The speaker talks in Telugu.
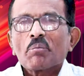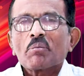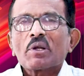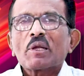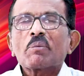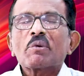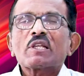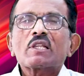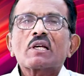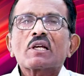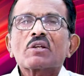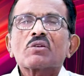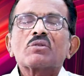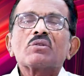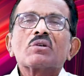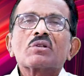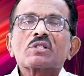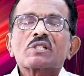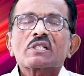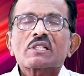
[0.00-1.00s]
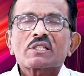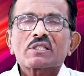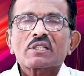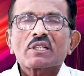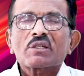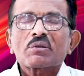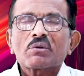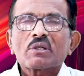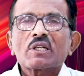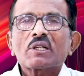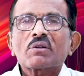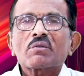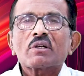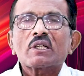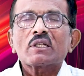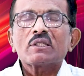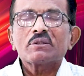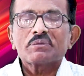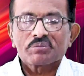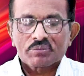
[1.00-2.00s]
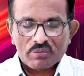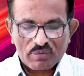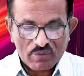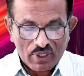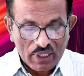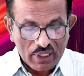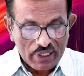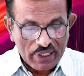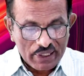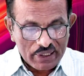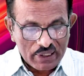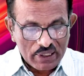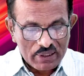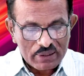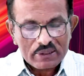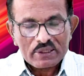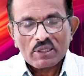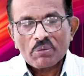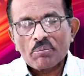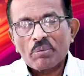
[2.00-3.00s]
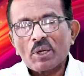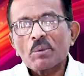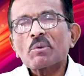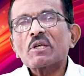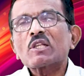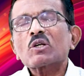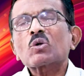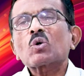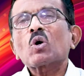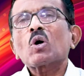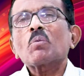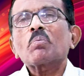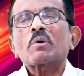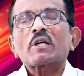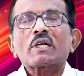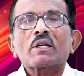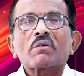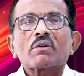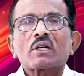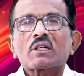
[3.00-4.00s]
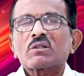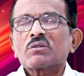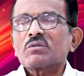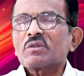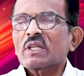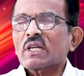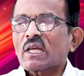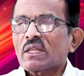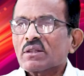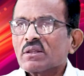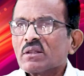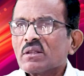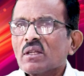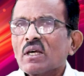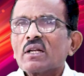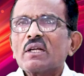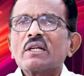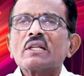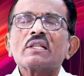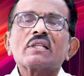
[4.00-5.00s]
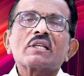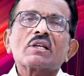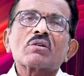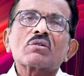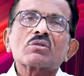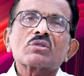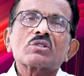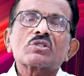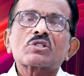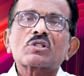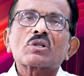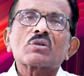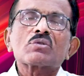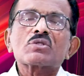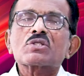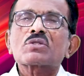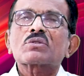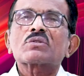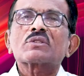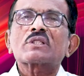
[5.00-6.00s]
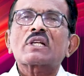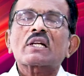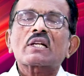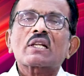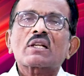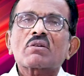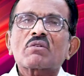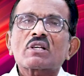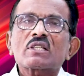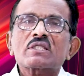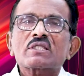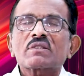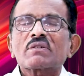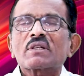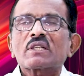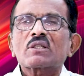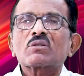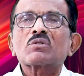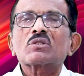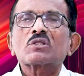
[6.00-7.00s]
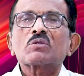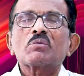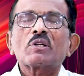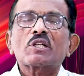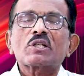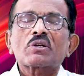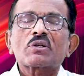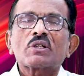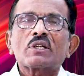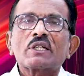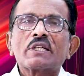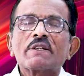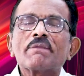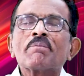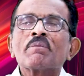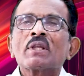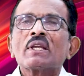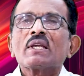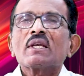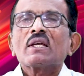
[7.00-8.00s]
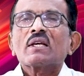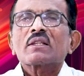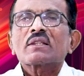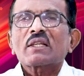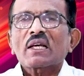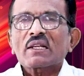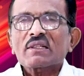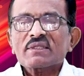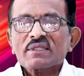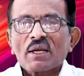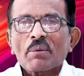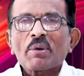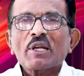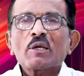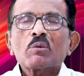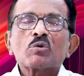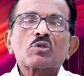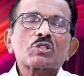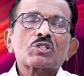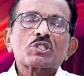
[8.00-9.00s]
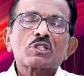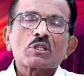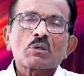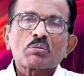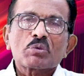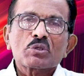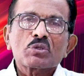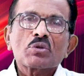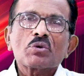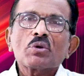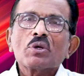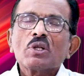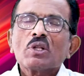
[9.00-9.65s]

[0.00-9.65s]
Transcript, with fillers: మీ మీద యుద్ధం చేసేటువంటి వాళ్ళు లేక మీ మీద కోప్పడేవారు వీరందరినీ దేవుడు దృష్టిలో ఉంచుకుంటాడన్న వాస్తవాన్ని గుర్తుపెట్టుకోవాలి తన సమయం వచ్చినప్పుడు